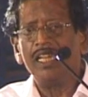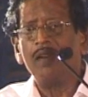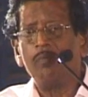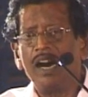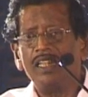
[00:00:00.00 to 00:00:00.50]

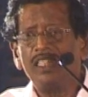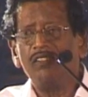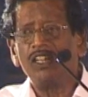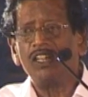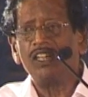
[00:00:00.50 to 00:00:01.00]
இங்கே
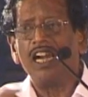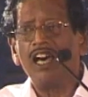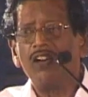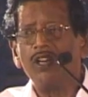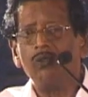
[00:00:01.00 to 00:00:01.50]
பார்த்தவர்கள்
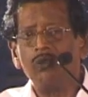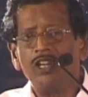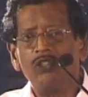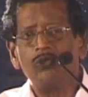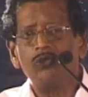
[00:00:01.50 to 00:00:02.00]
எல்லாருடைய
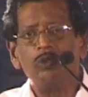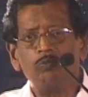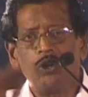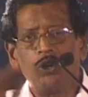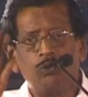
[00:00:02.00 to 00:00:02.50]

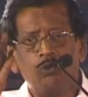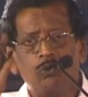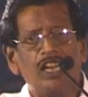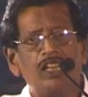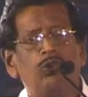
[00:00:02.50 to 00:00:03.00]
உள்ளத்துக்குள்ளும் போய்
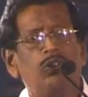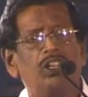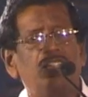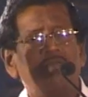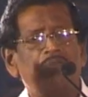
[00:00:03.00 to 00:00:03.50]
உட்கார்ந்து
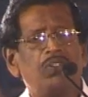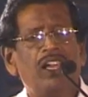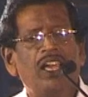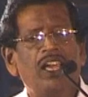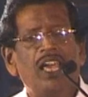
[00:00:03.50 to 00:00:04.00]
கொண்டது
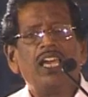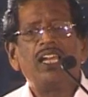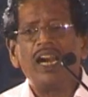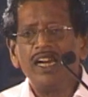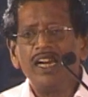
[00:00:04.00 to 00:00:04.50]

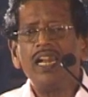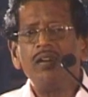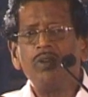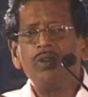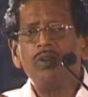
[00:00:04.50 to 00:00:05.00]
கண்ணீர்
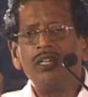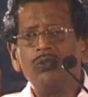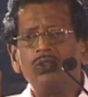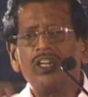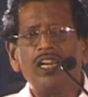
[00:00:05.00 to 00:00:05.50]
என்பது
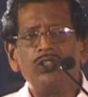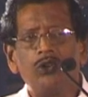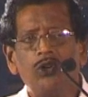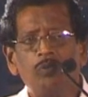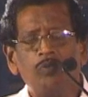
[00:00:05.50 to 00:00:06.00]

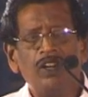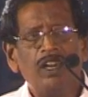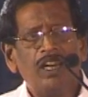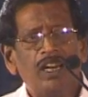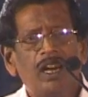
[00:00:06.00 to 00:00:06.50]
உட்கார்ந்து கொள்ளும்
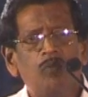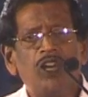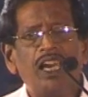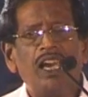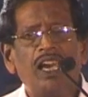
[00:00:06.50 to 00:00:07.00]

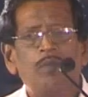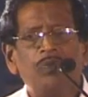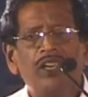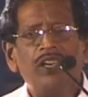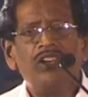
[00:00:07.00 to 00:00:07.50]
நம்முடைய
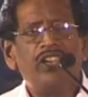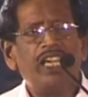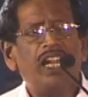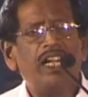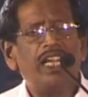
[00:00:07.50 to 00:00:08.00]

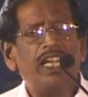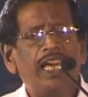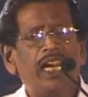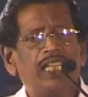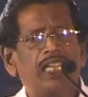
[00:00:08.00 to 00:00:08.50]
இசைஞானி
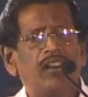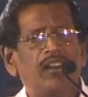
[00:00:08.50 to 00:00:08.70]
இளையராஜா